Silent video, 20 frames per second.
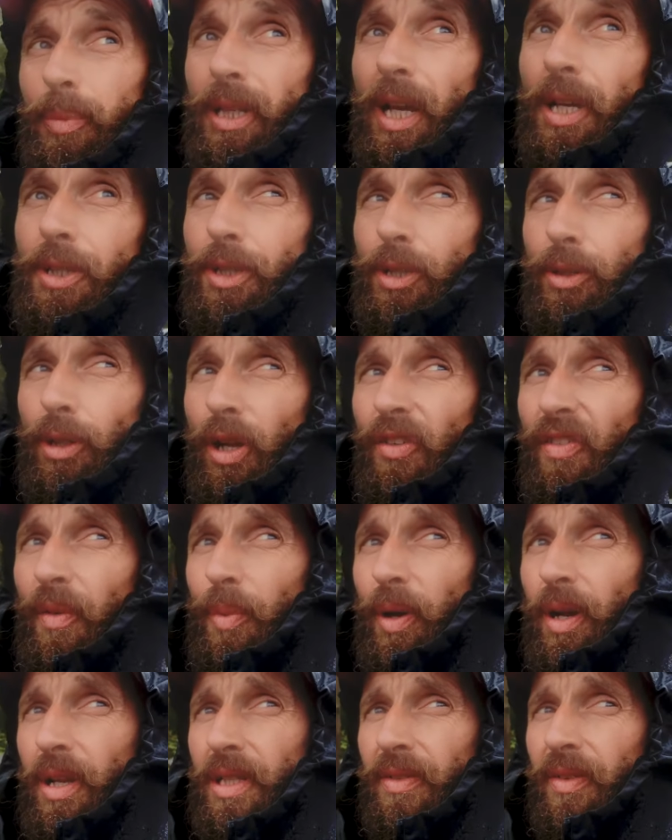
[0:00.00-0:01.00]
ptaszek, którego Wam
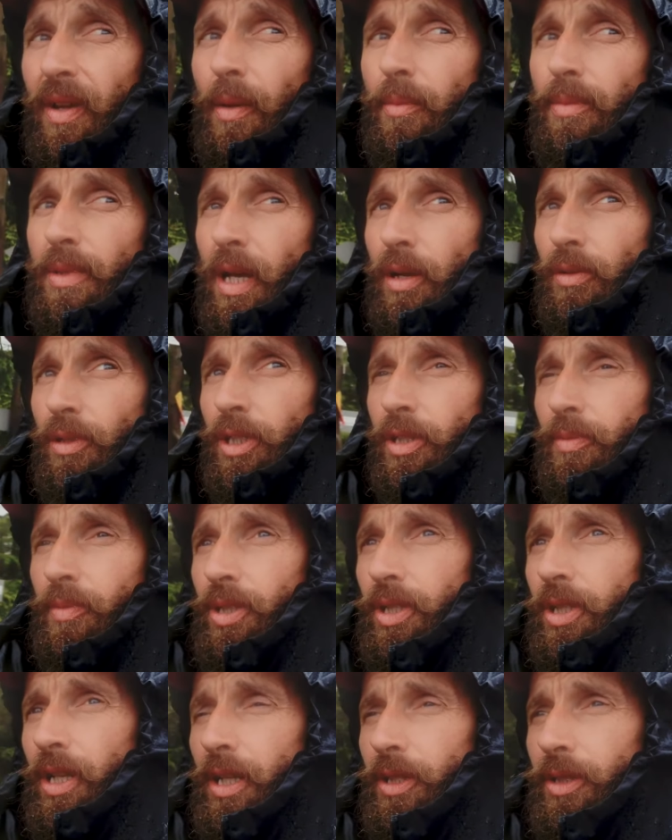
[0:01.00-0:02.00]
pokazywałem, cały czas
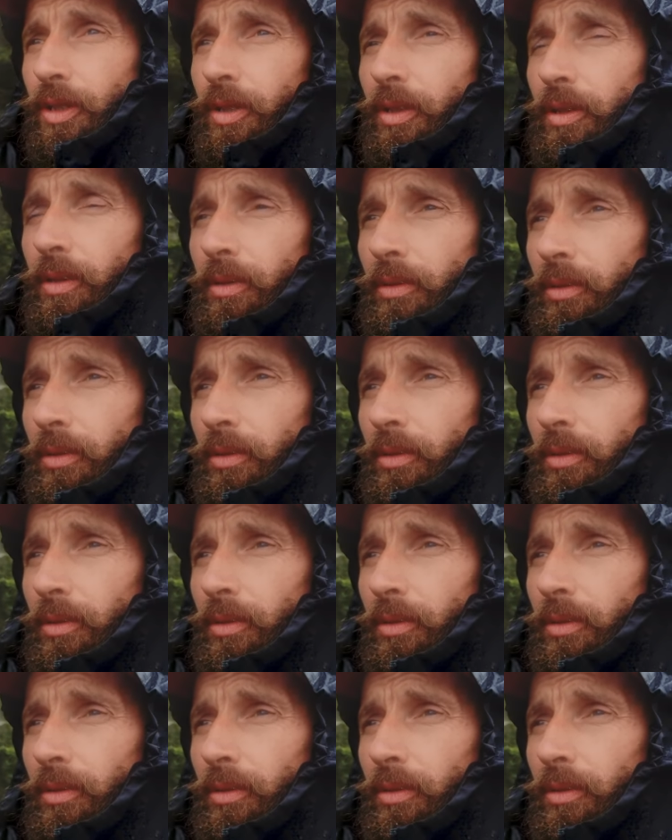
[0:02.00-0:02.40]
mnie śledzi, no.